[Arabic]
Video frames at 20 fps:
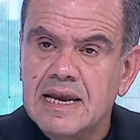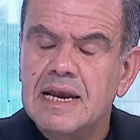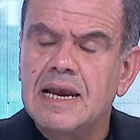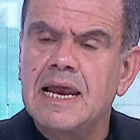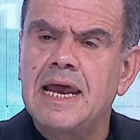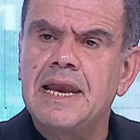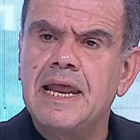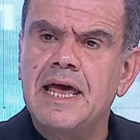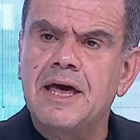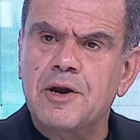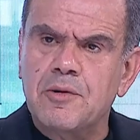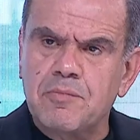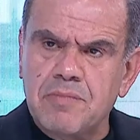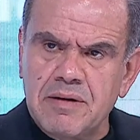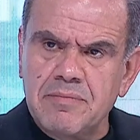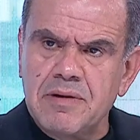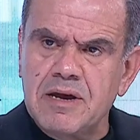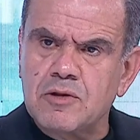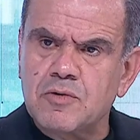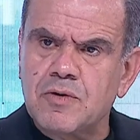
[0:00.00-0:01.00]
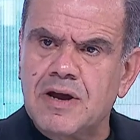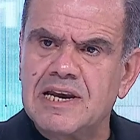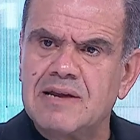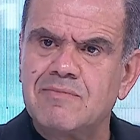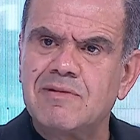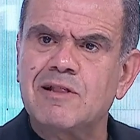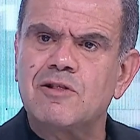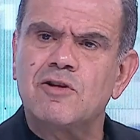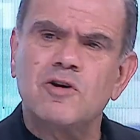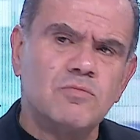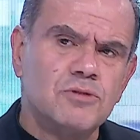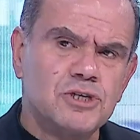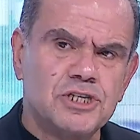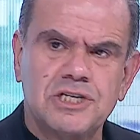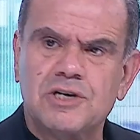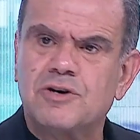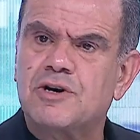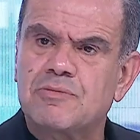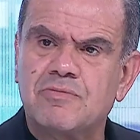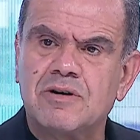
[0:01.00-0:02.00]
لهنا ربما تولي متلوم
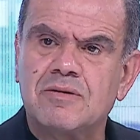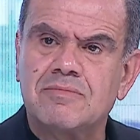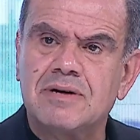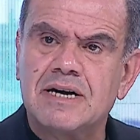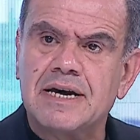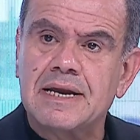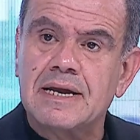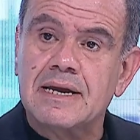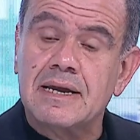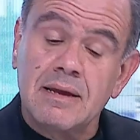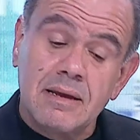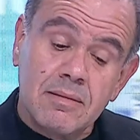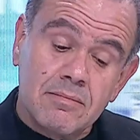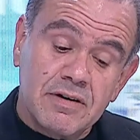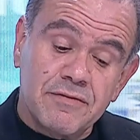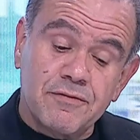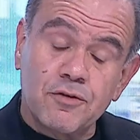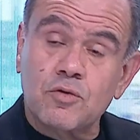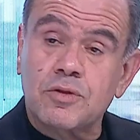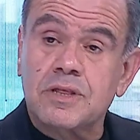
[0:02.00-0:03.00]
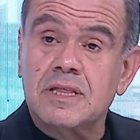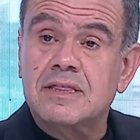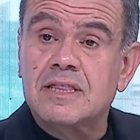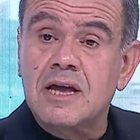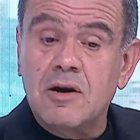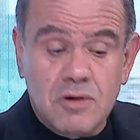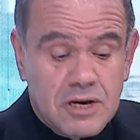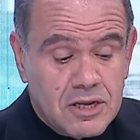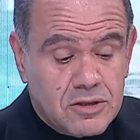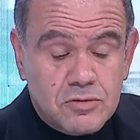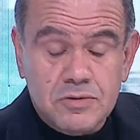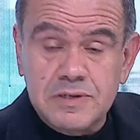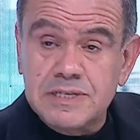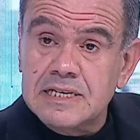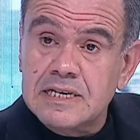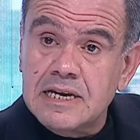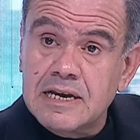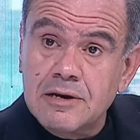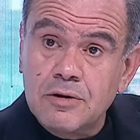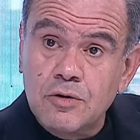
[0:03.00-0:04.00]
الجوهر بن مبارك المفروض الدوله
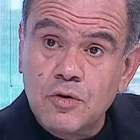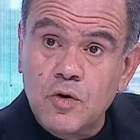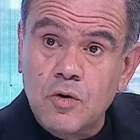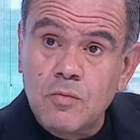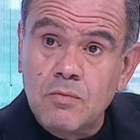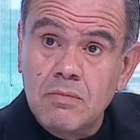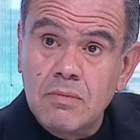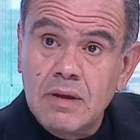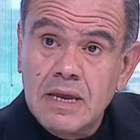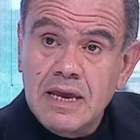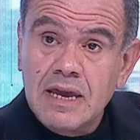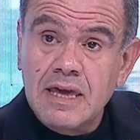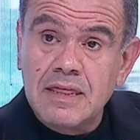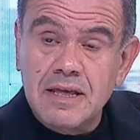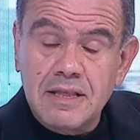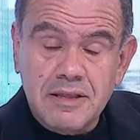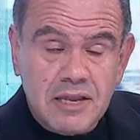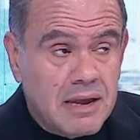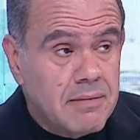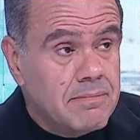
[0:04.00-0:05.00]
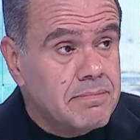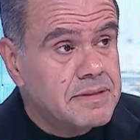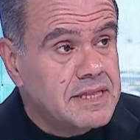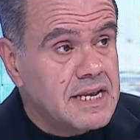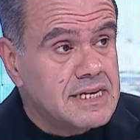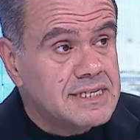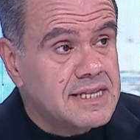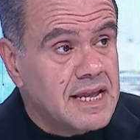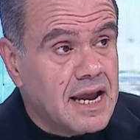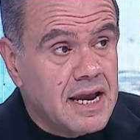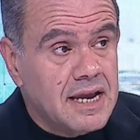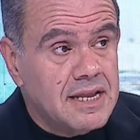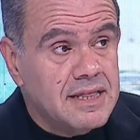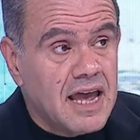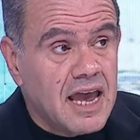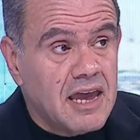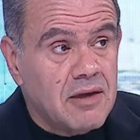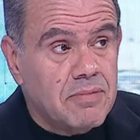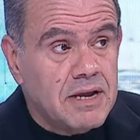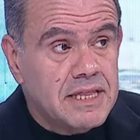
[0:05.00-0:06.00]
التونسيه اليوم اليوم إذا تحب تستعيد
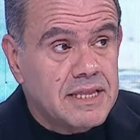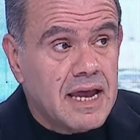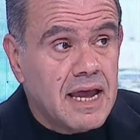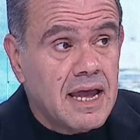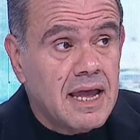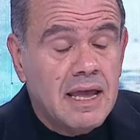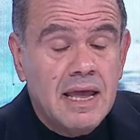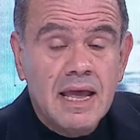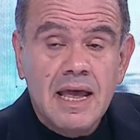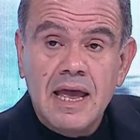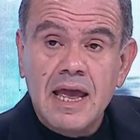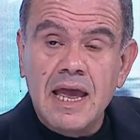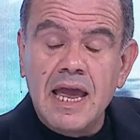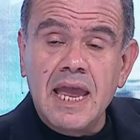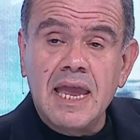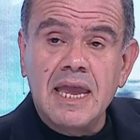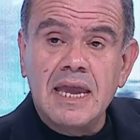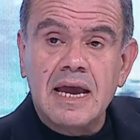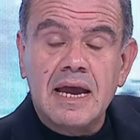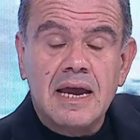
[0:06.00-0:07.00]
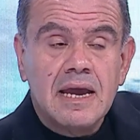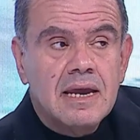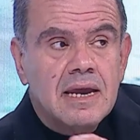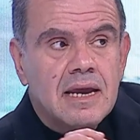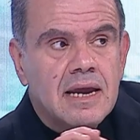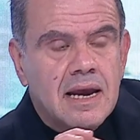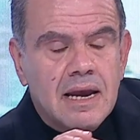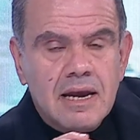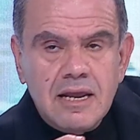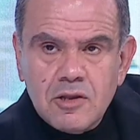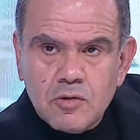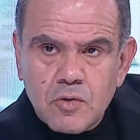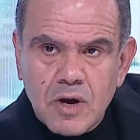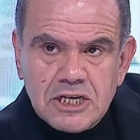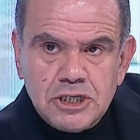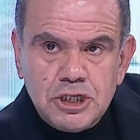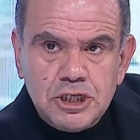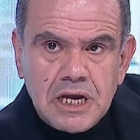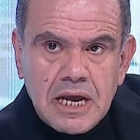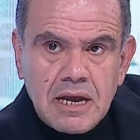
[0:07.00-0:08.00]
هيبتها هي اللي
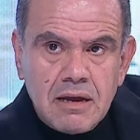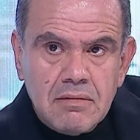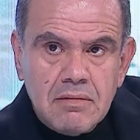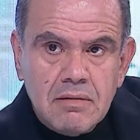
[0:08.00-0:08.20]
توجه